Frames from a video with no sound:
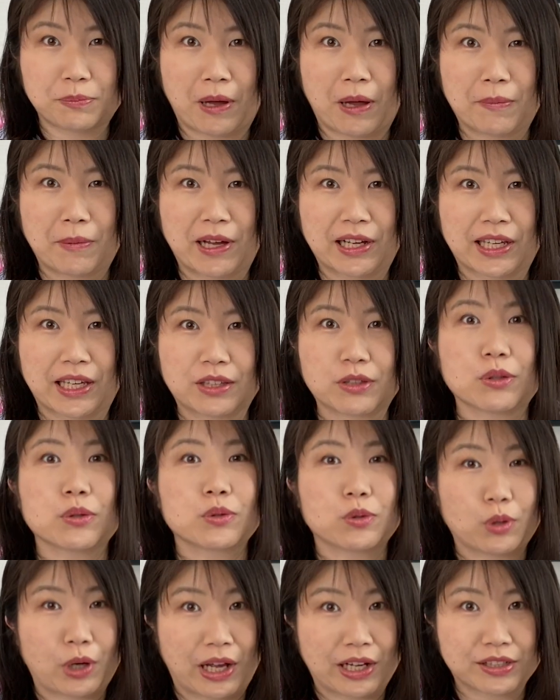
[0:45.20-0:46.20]

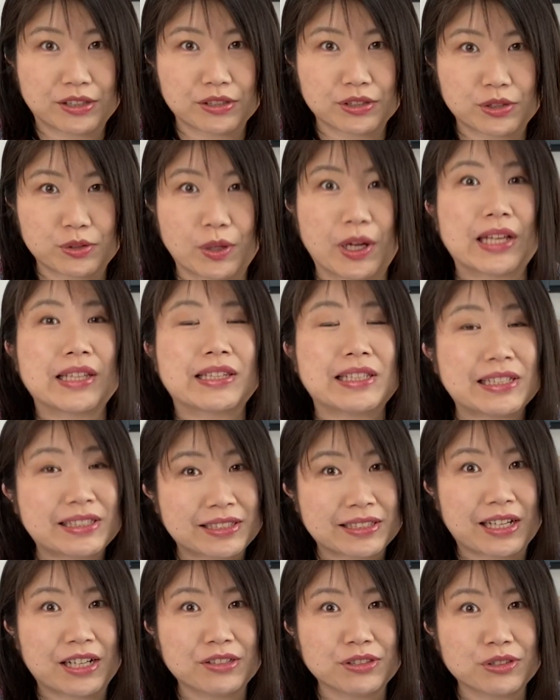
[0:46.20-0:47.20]

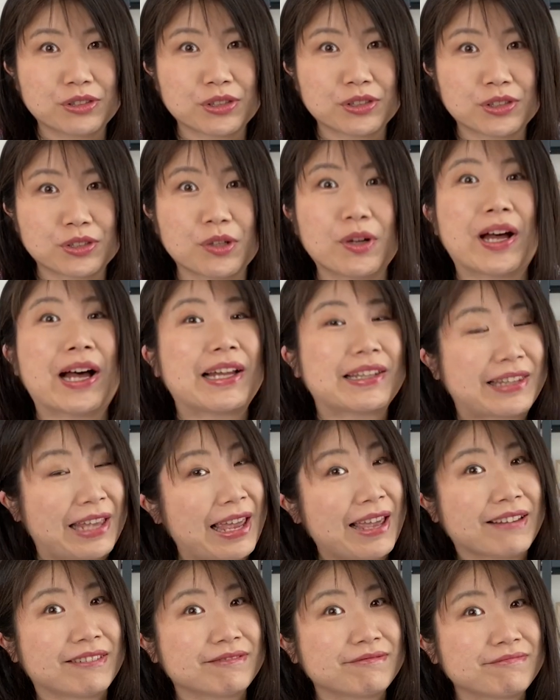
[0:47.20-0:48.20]
パーマーケットドラッグストアディスカウントストアで
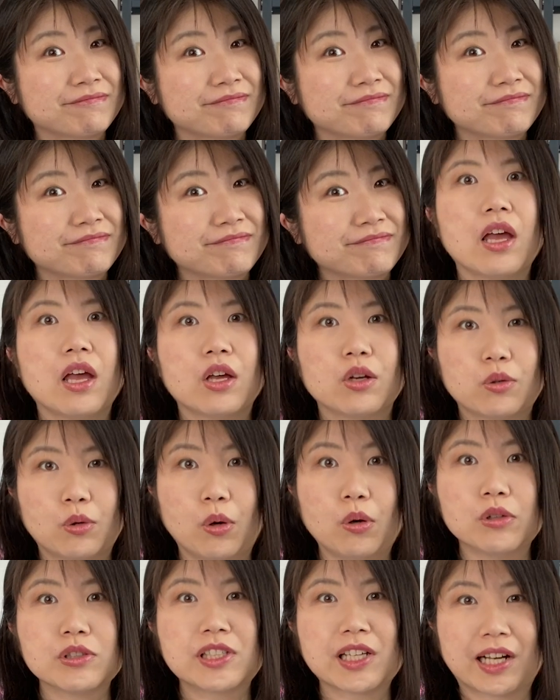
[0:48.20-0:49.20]

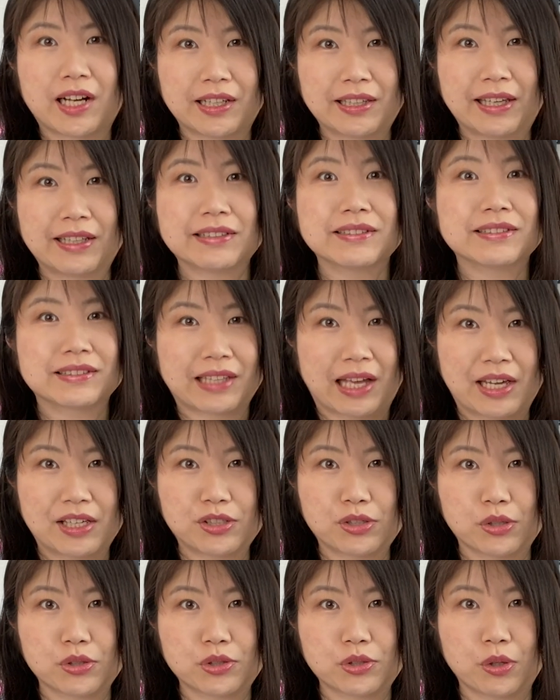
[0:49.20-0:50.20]
紅茶家電対
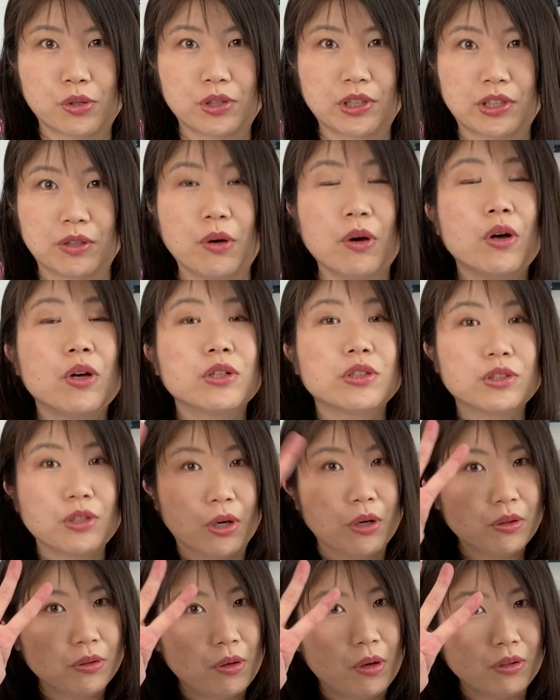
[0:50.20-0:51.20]
象商品を4
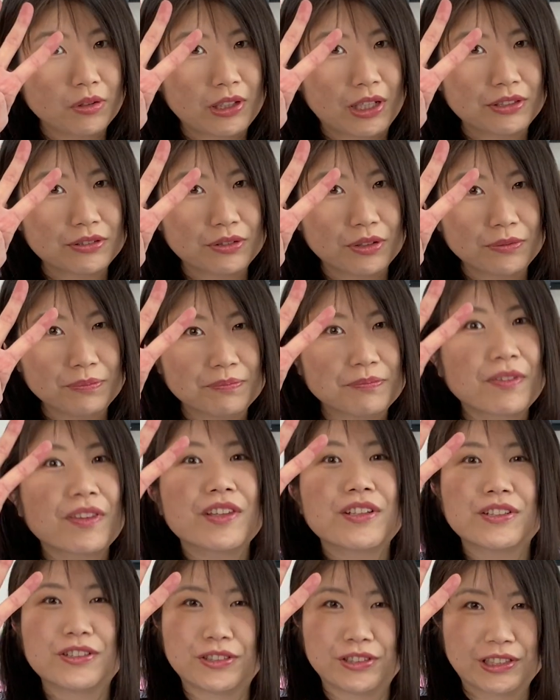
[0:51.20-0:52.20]
本買うと
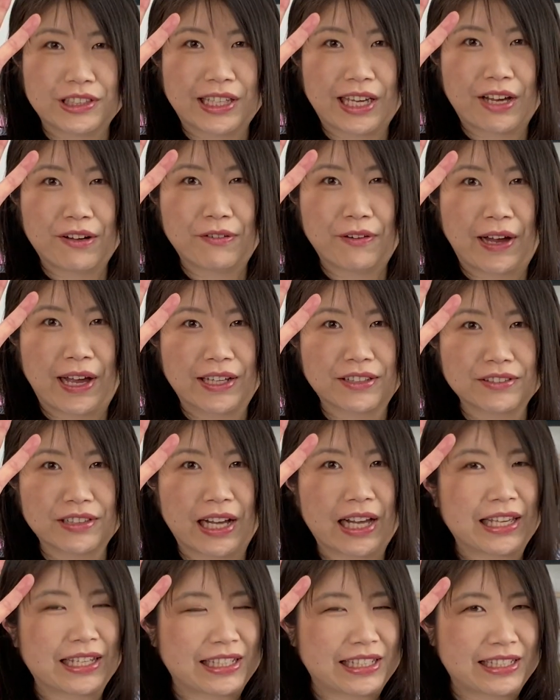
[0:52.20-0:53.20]
クリアファイル
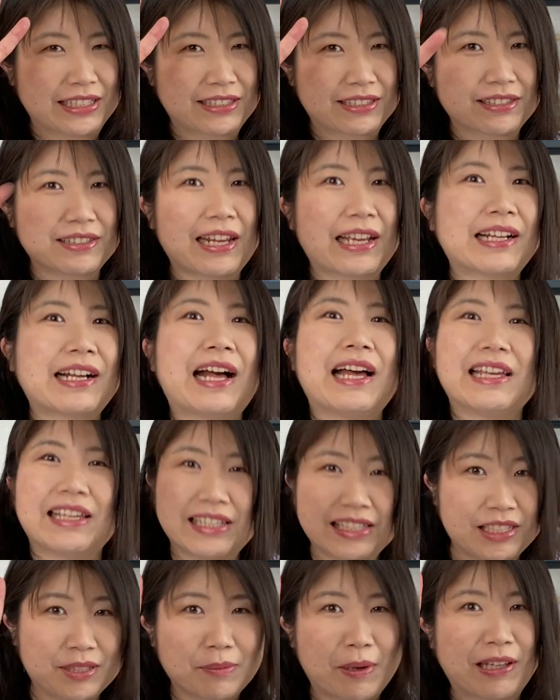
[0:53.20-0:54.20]
がいずれか
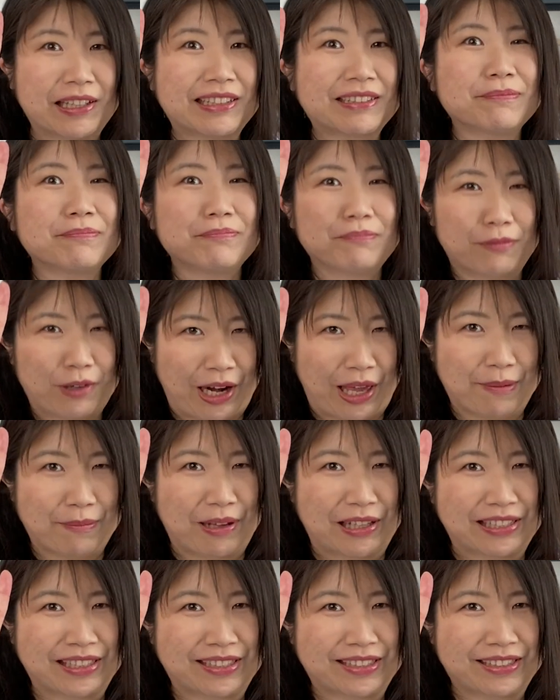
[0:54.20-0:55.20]
1枚もらえ
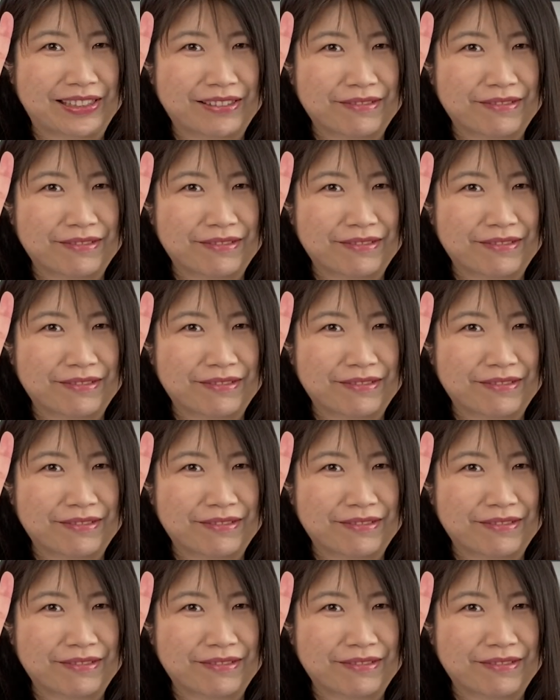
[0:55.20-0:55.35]
ます